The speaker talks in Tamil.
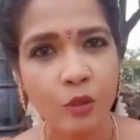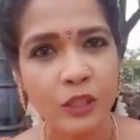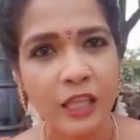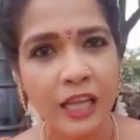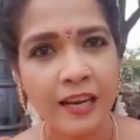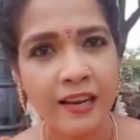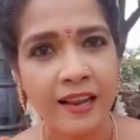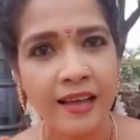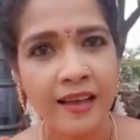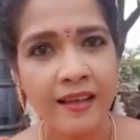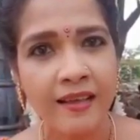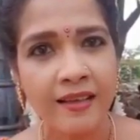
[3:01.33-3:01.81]

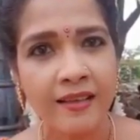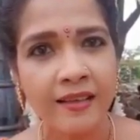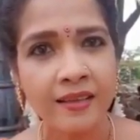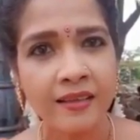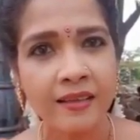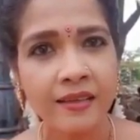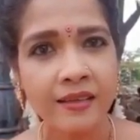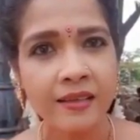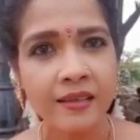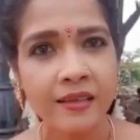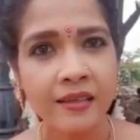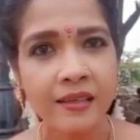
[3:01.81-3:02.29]
முதல்ல
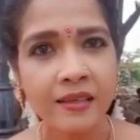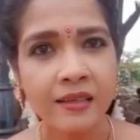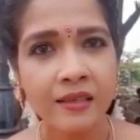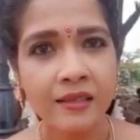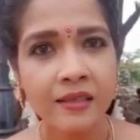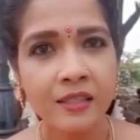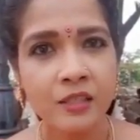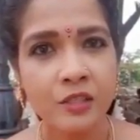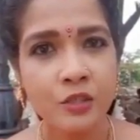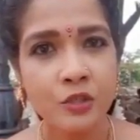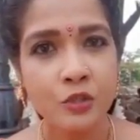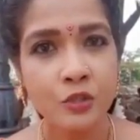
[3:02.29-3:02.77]

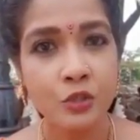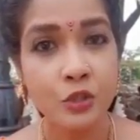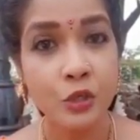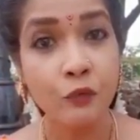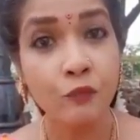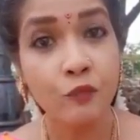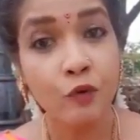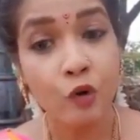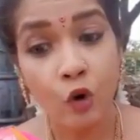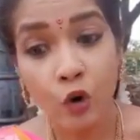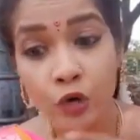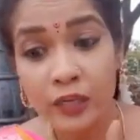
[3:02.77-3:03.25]

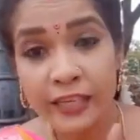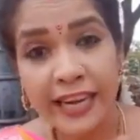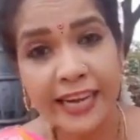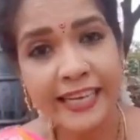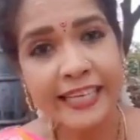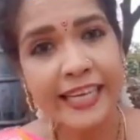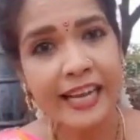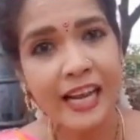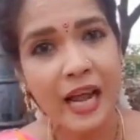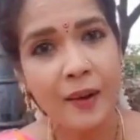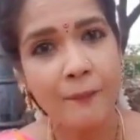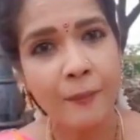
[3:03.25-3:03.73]
இவ்வளோ
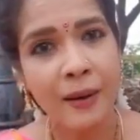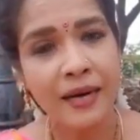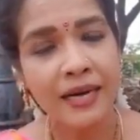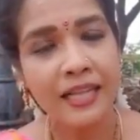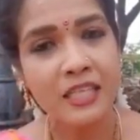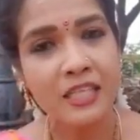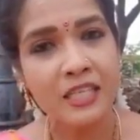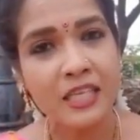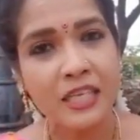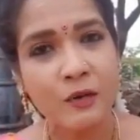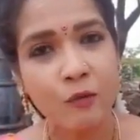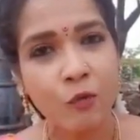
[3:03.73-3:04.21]
டீட்டெயிலா
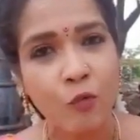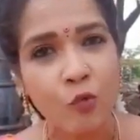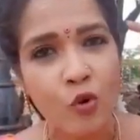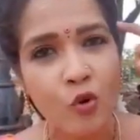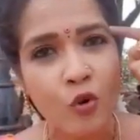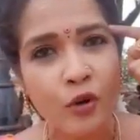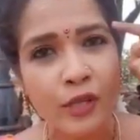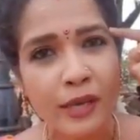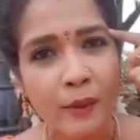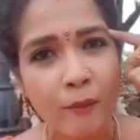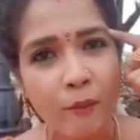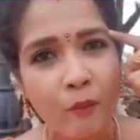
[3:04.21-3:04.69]
படிச்சு
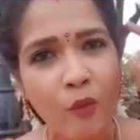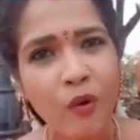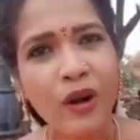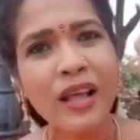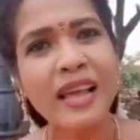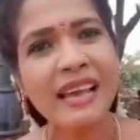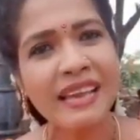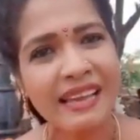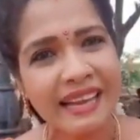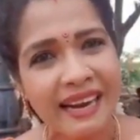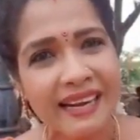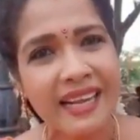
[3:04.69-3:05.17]
உன்னுடைய
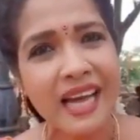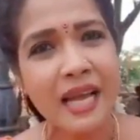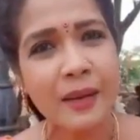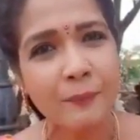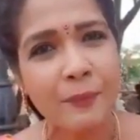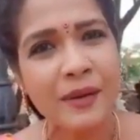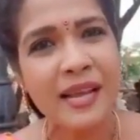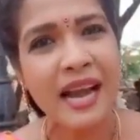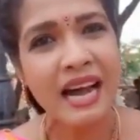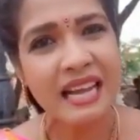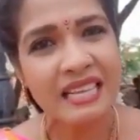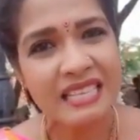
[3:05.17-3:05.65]
மூளையை ஏண்டா
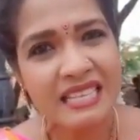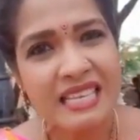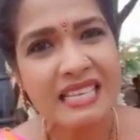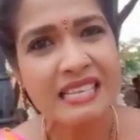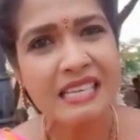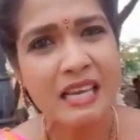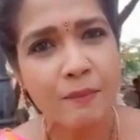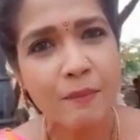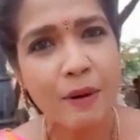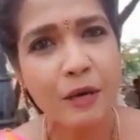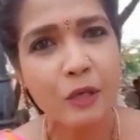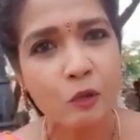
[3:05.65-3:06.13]
இப்படி
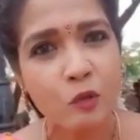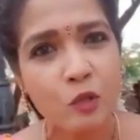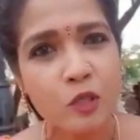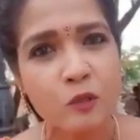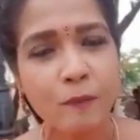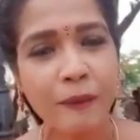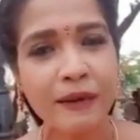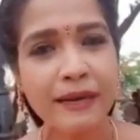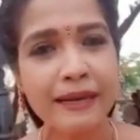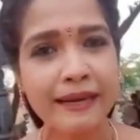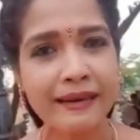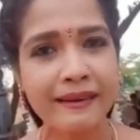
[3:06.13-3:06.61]
அசிங்கமா
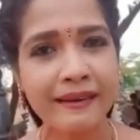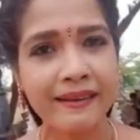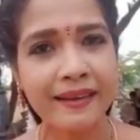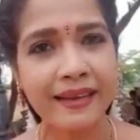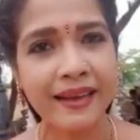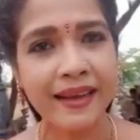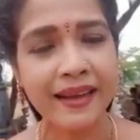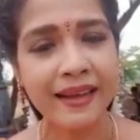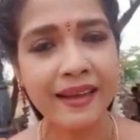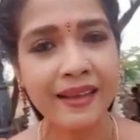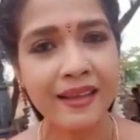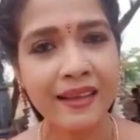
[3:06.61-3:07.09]
யூஸ் பண்ணிக்கிட்டு
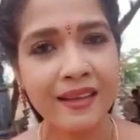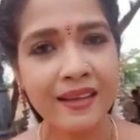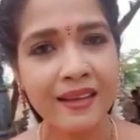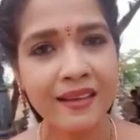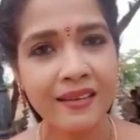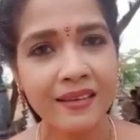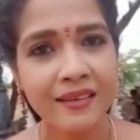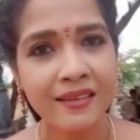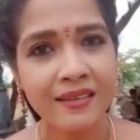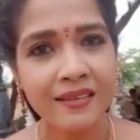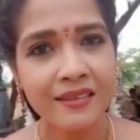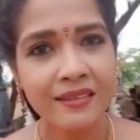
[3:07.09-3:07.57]
இருக்க
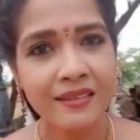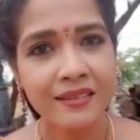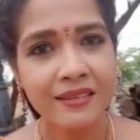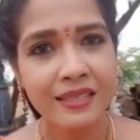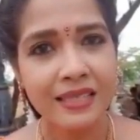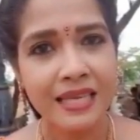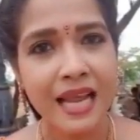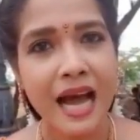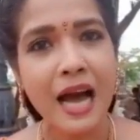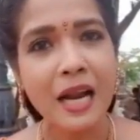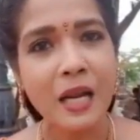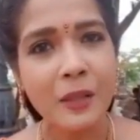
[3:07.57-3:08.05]

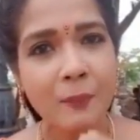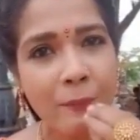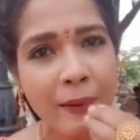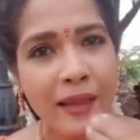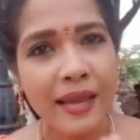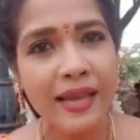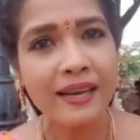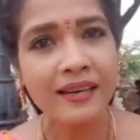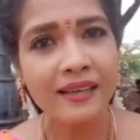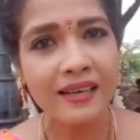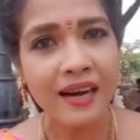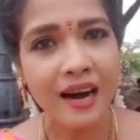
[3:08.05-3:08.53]
நாலு
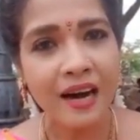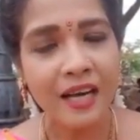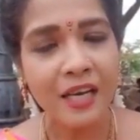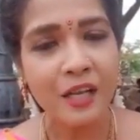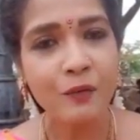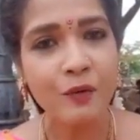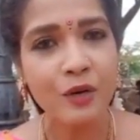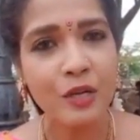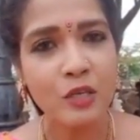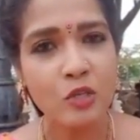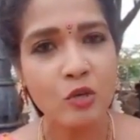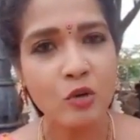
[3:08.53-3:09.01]
பேருக்கு
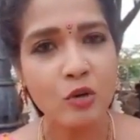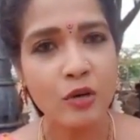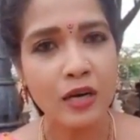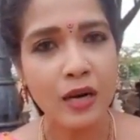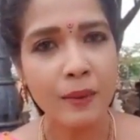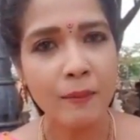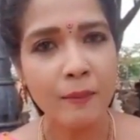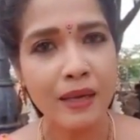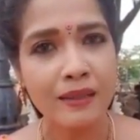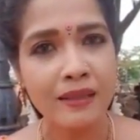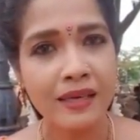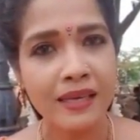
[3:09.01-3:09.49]
அறிவுரை
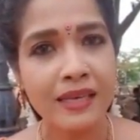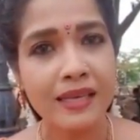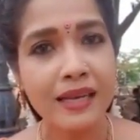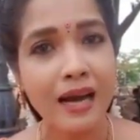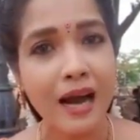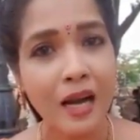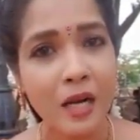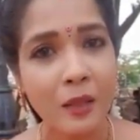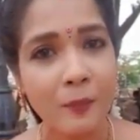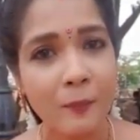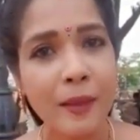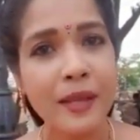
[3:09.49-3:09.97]
சொல்ற மாதிரி
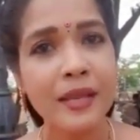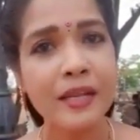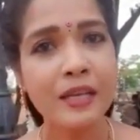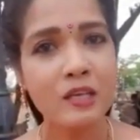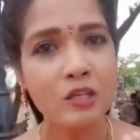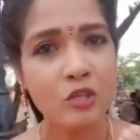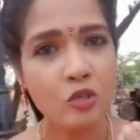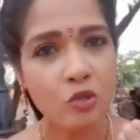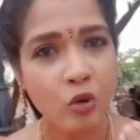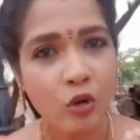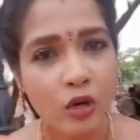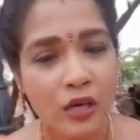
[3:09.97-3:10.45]
நாலு
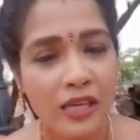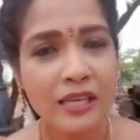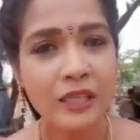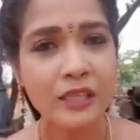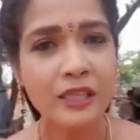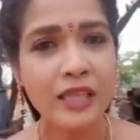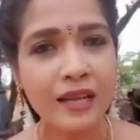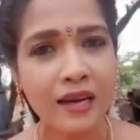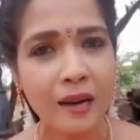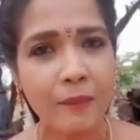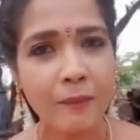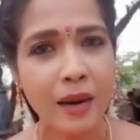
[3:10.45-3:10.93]
பேருக்கு சொல்லி
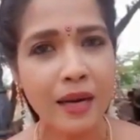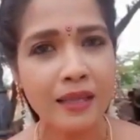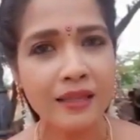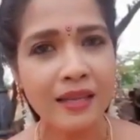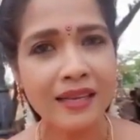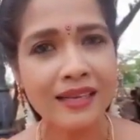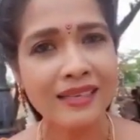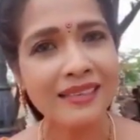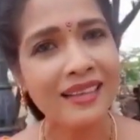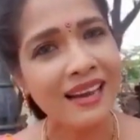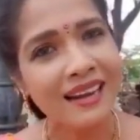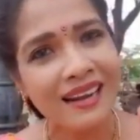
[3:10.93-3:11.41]
தர
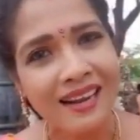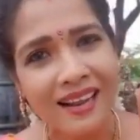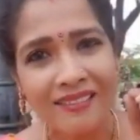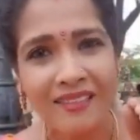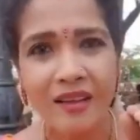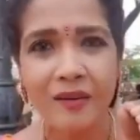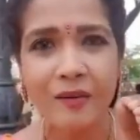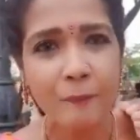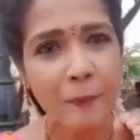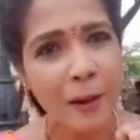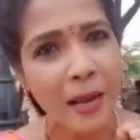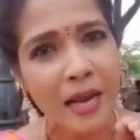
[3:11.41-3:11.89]
மாதிரி
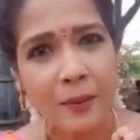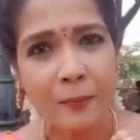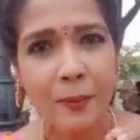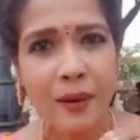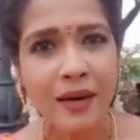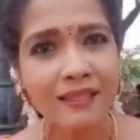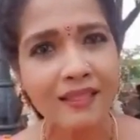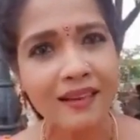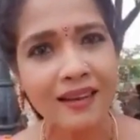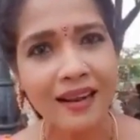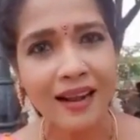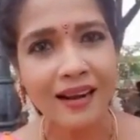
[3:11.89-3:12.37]
நல்லதா
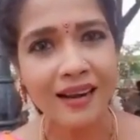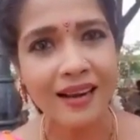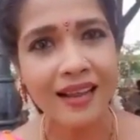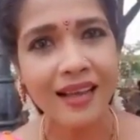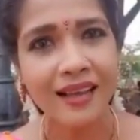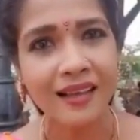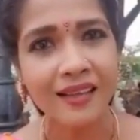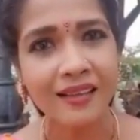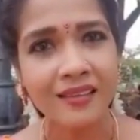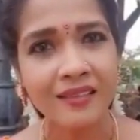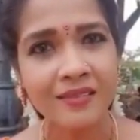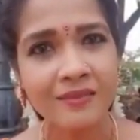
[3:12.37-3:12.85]
பயன்படுத்தலாம்ல